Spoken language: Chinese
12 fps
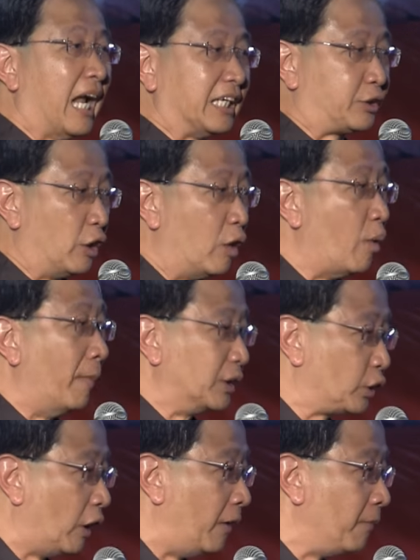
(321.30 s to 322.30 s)
那时候我
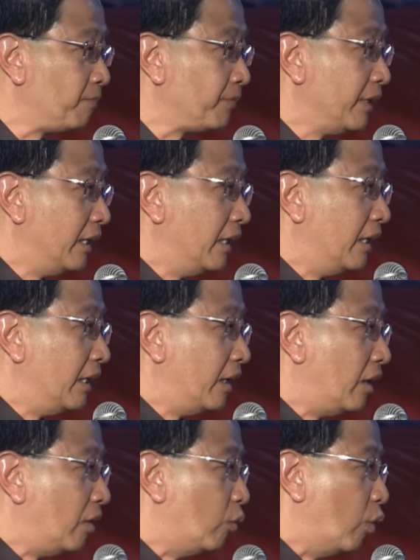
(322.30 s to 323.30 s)
们说，
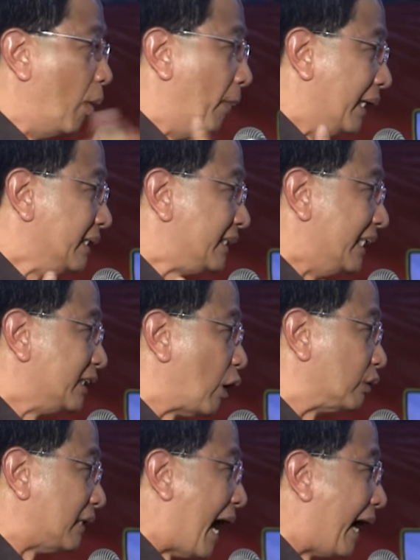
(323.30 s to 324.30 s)
我们行
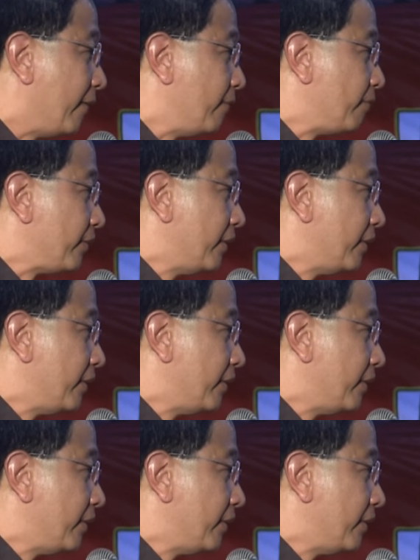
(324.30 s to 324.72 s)
动党